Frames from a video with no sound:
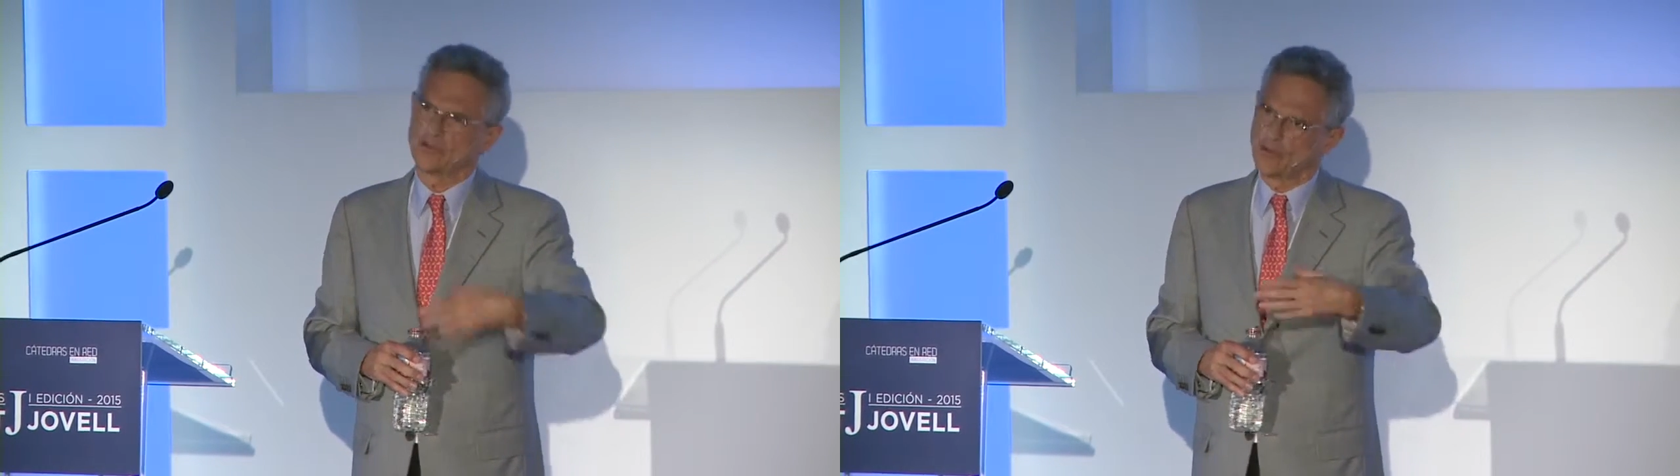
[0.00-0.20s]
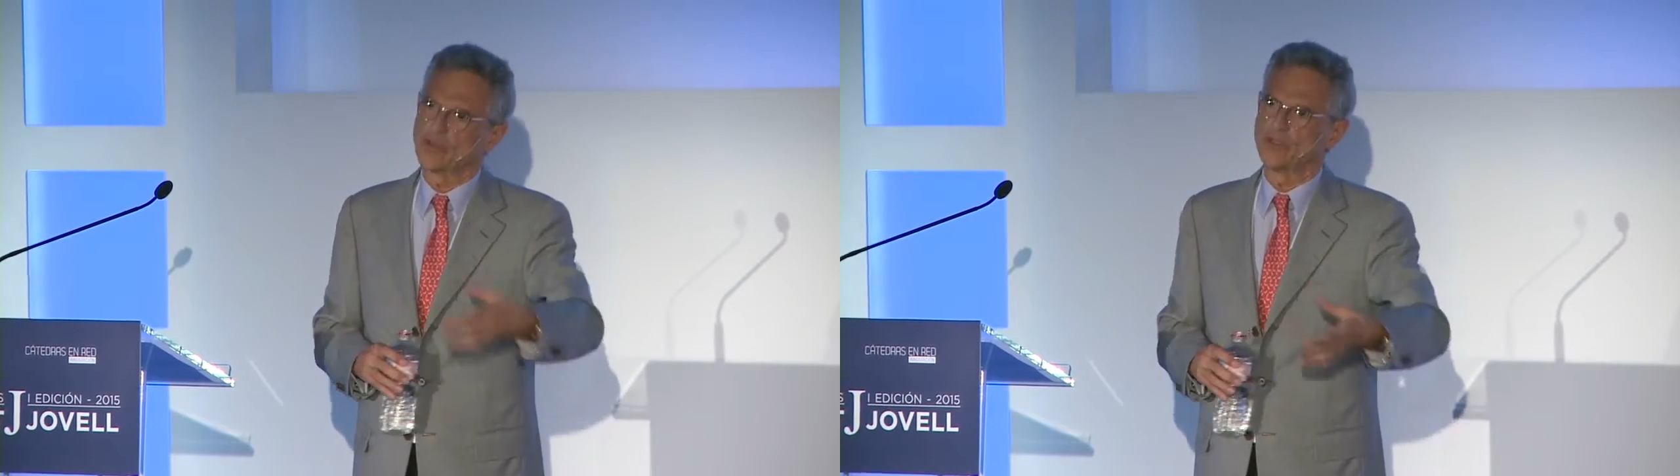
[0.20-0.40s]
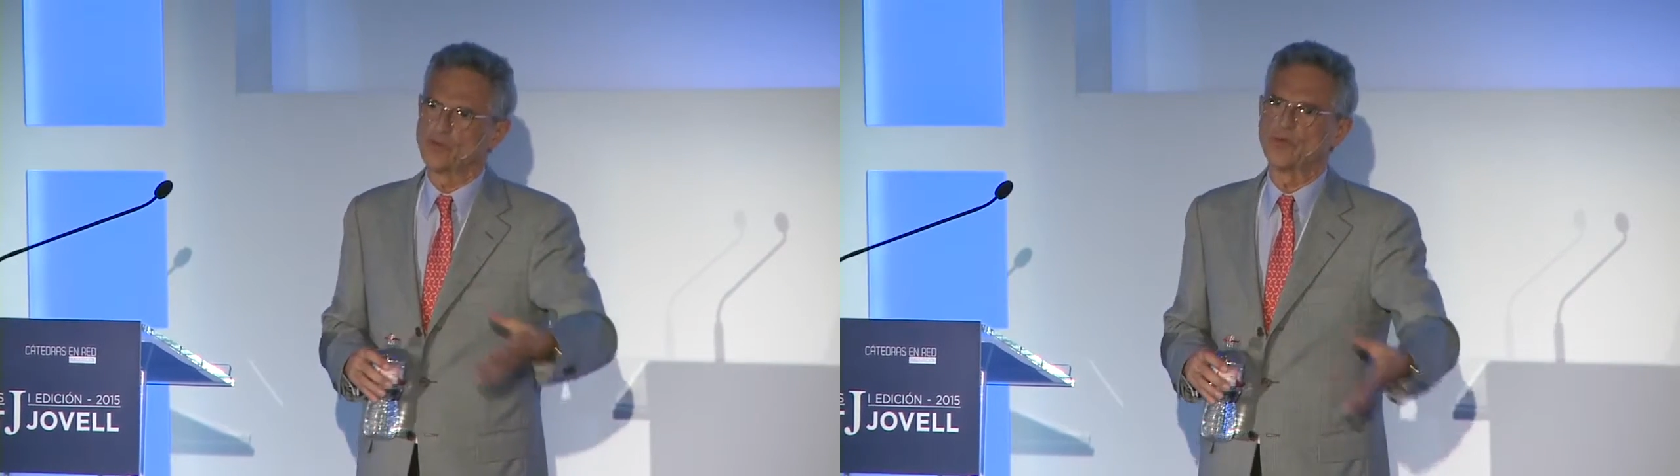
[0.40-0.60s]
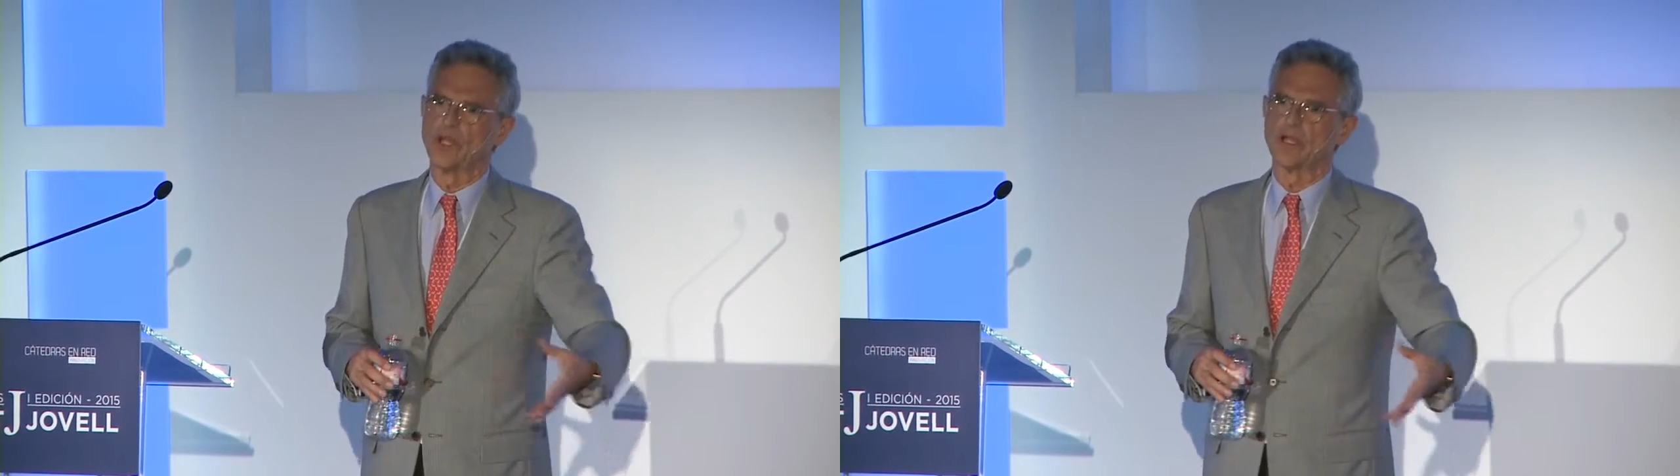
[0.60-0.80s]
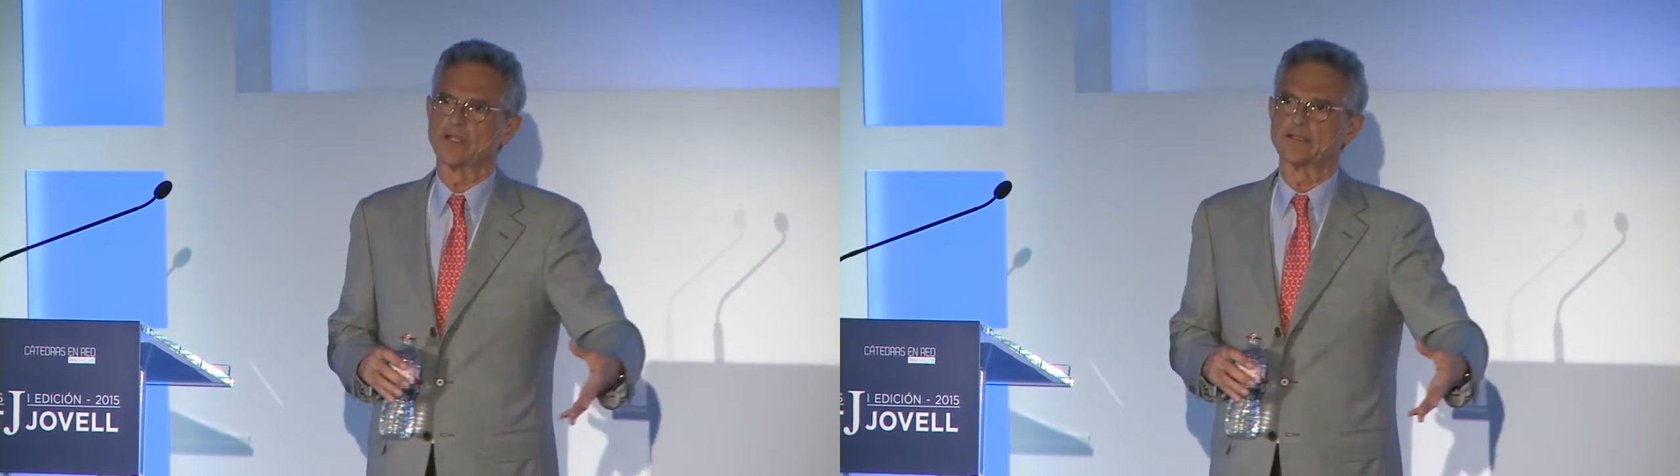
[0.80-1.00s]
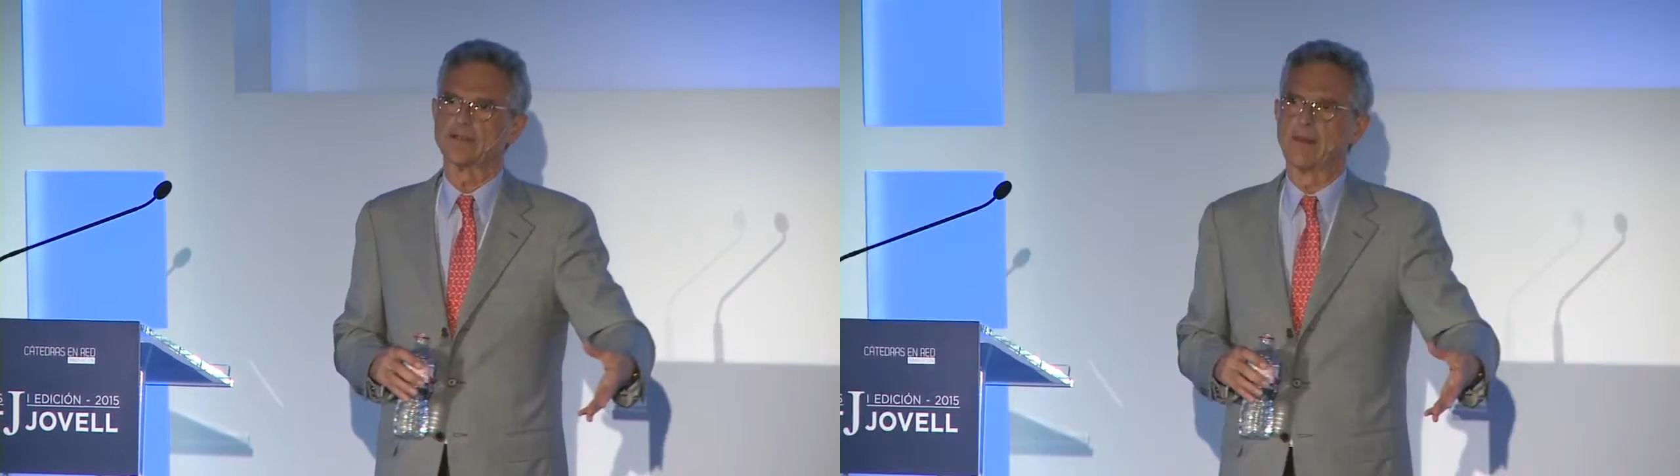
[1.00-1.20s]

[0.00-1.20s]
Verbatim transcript: qué es lo que tú quieres.